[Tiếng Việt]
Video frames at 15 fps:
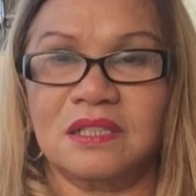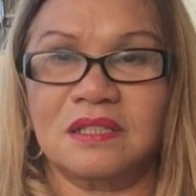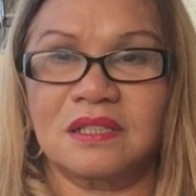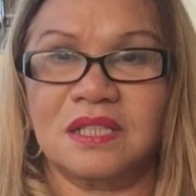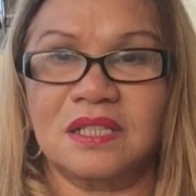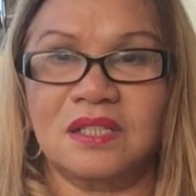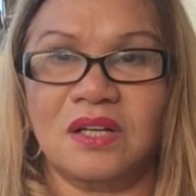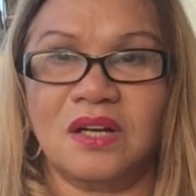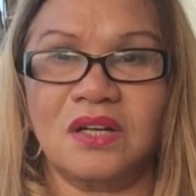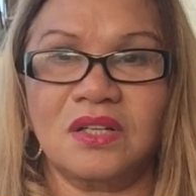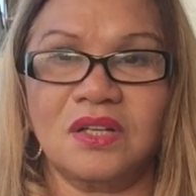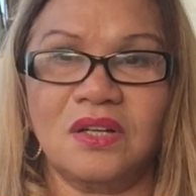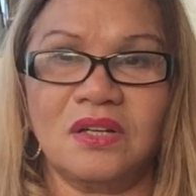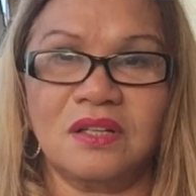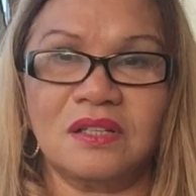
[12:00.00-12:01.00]
thì thì nó
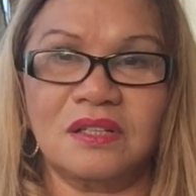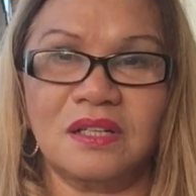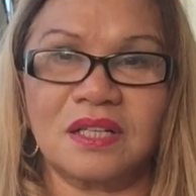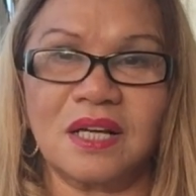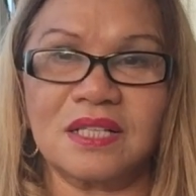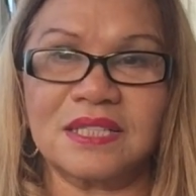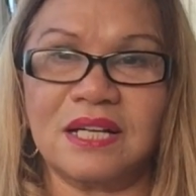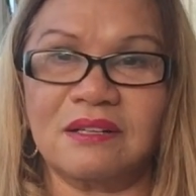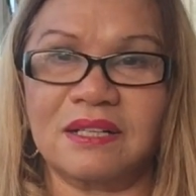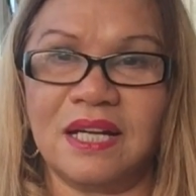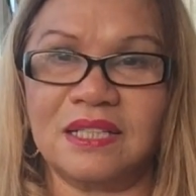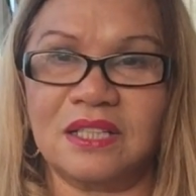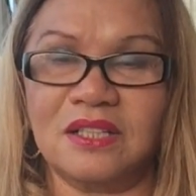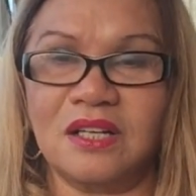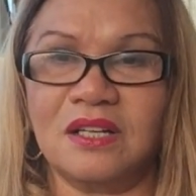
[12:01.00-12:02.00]
nó nó cất sau
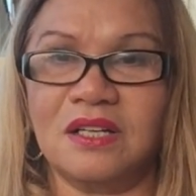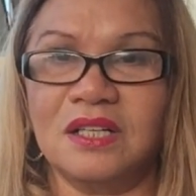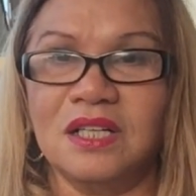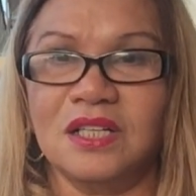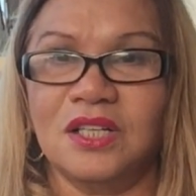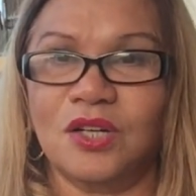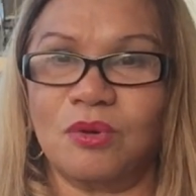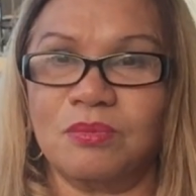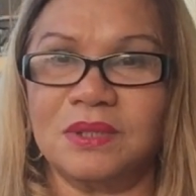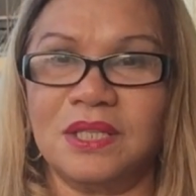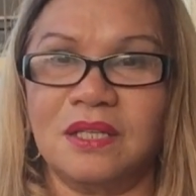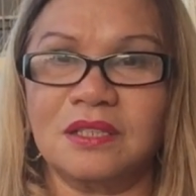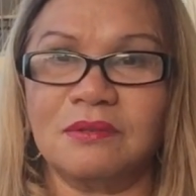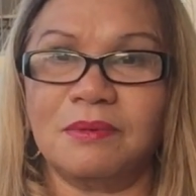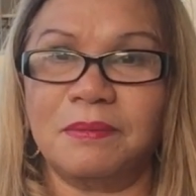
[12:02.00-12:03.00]
này thì nó hơi cũng
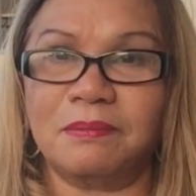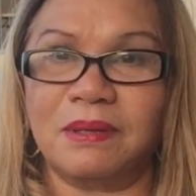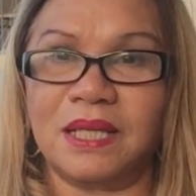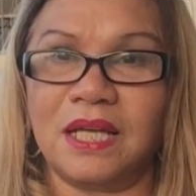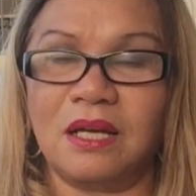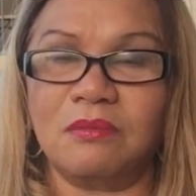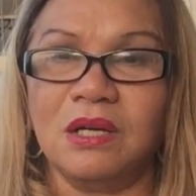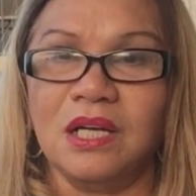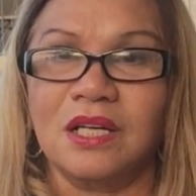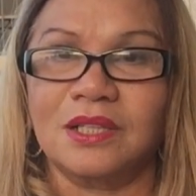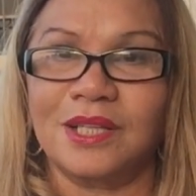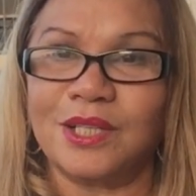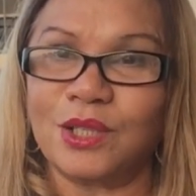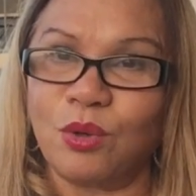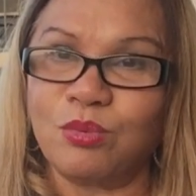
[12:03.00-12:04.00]
vững nhưng mà bà thấy không
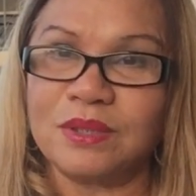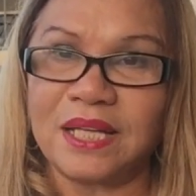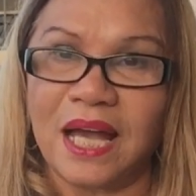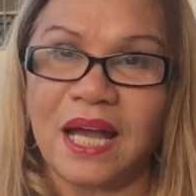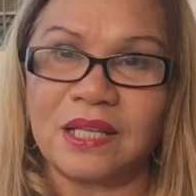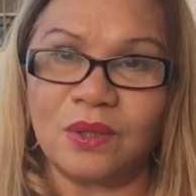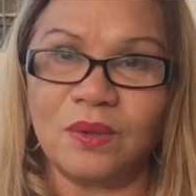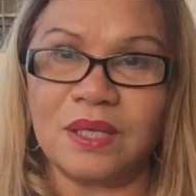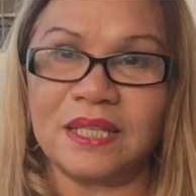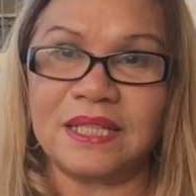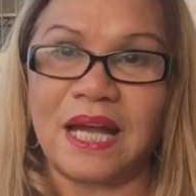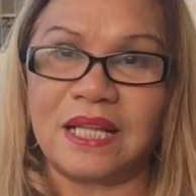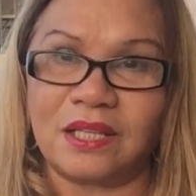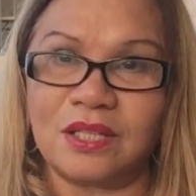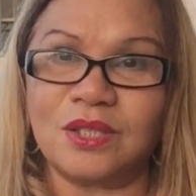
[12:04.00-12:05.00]
nó rung nhà xuống cái
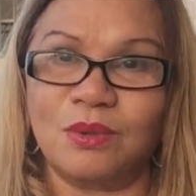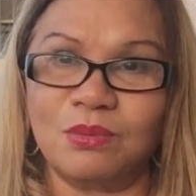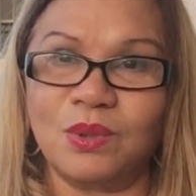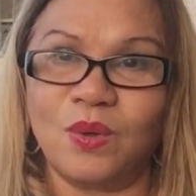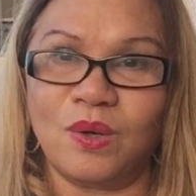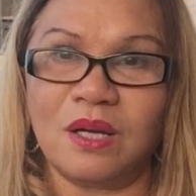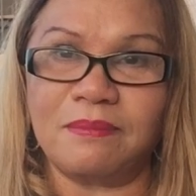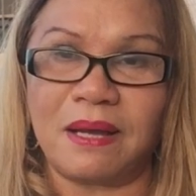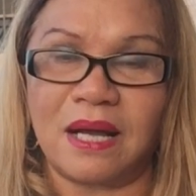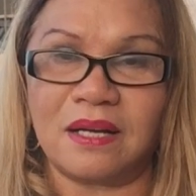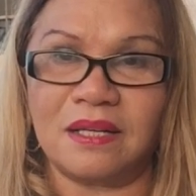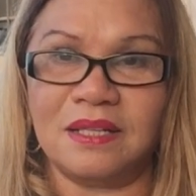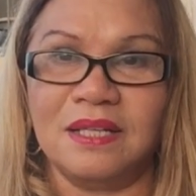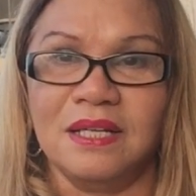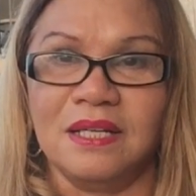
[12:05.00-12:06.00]
nhà nó rung luôn á bạn
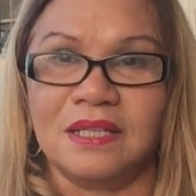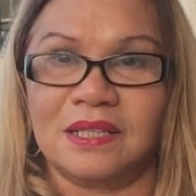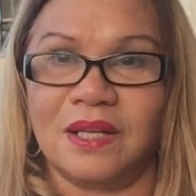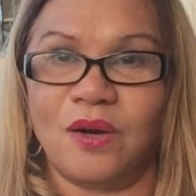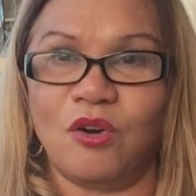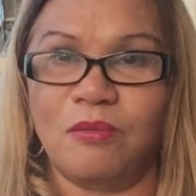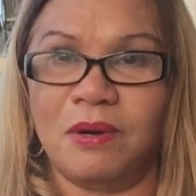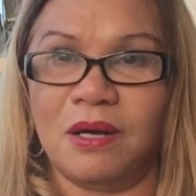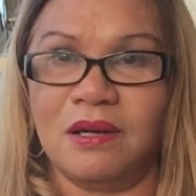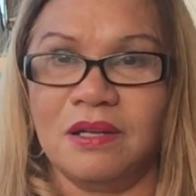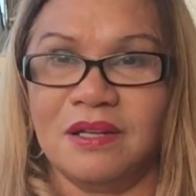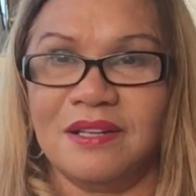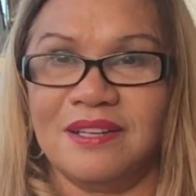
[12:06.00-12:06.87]
ơi tới hồi mà